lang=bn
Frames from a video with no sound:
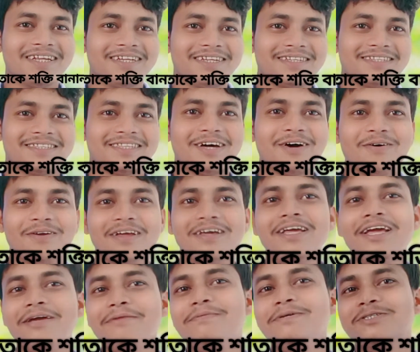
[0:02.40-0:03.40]
তাহলে
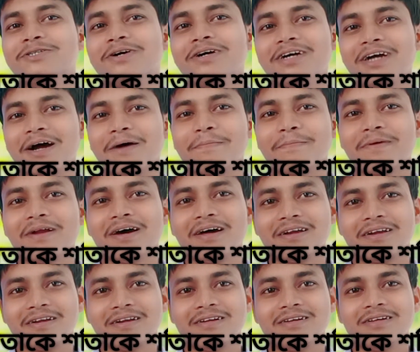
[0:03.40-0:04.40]
এই বিষয়ে আপনার
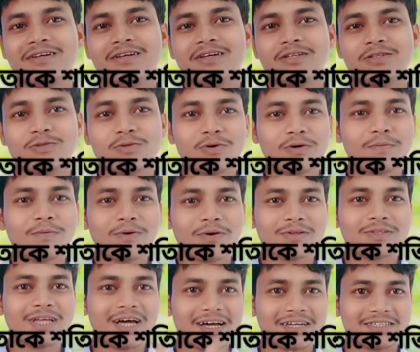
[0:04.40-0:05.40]

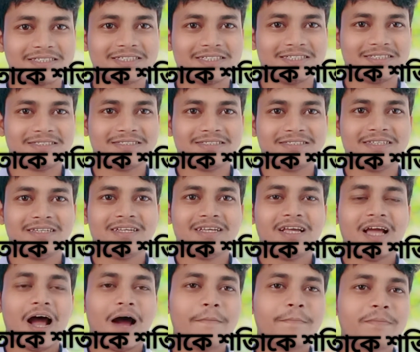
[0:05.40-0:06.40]
দুর্বলতা আছে
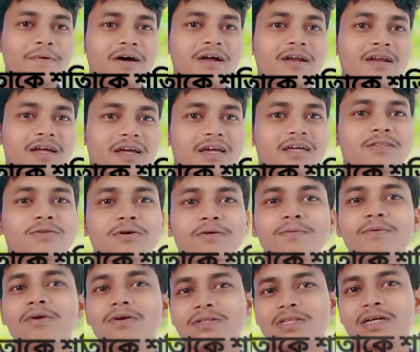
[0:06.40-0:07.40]
আপনার এই
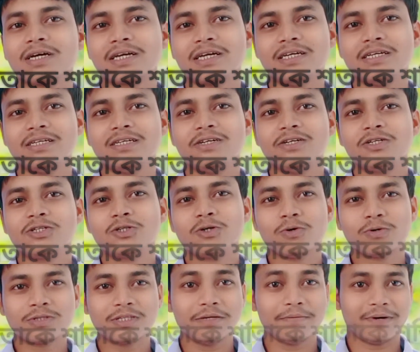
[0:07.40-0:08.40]
দুর্বলতাকে
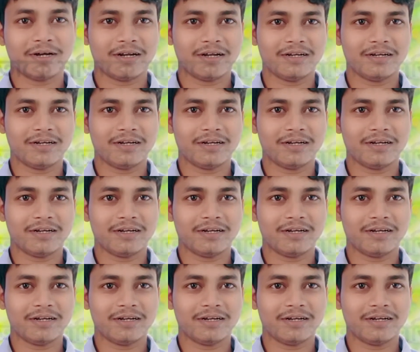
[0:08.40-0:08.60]
শক্তি বানান